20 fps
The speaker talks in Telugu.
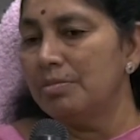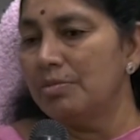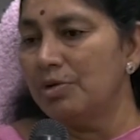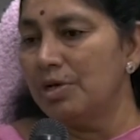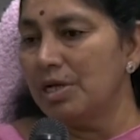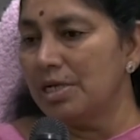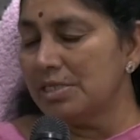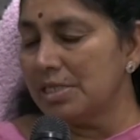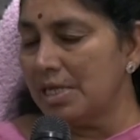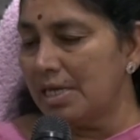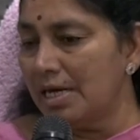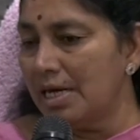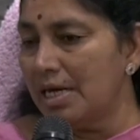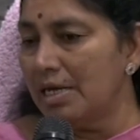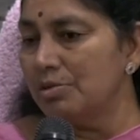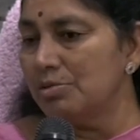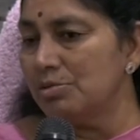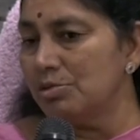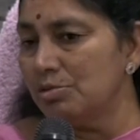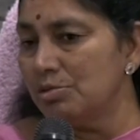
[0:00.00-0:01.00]
ఉన్న
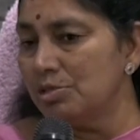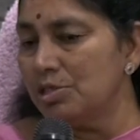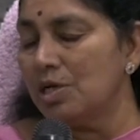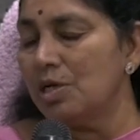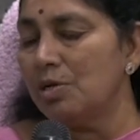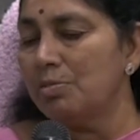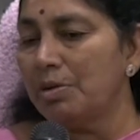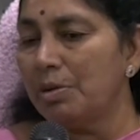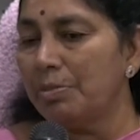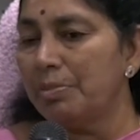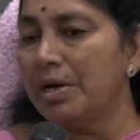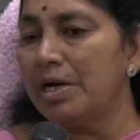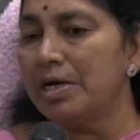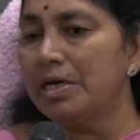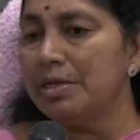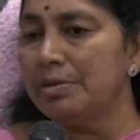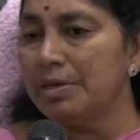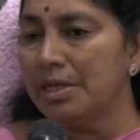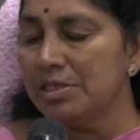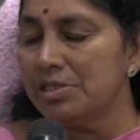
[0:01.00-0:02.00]
సలహాలు సూచనలు మా
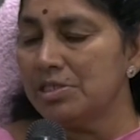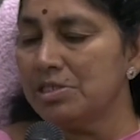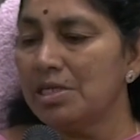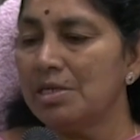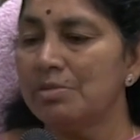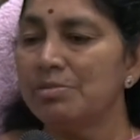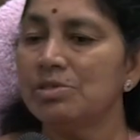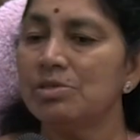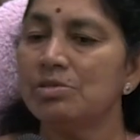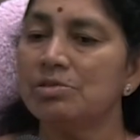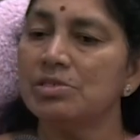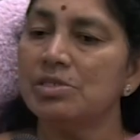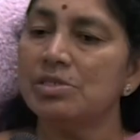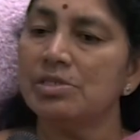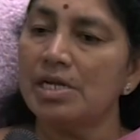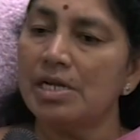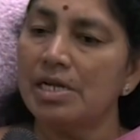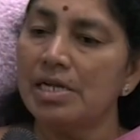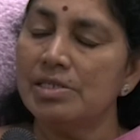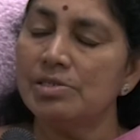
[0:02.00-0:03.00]
పార్టీ అధిష్టానం నుంచి వచ్చిన
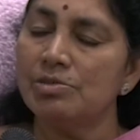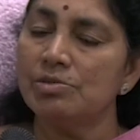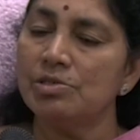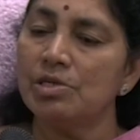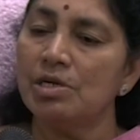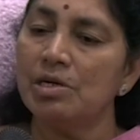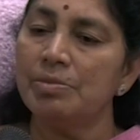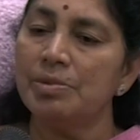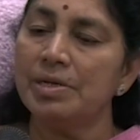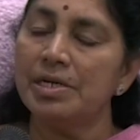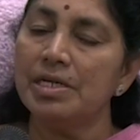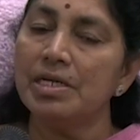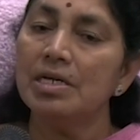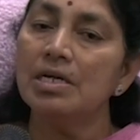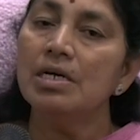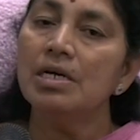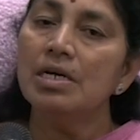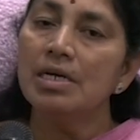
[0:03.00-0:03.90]
సలహాలు సూచనలు పెట్టి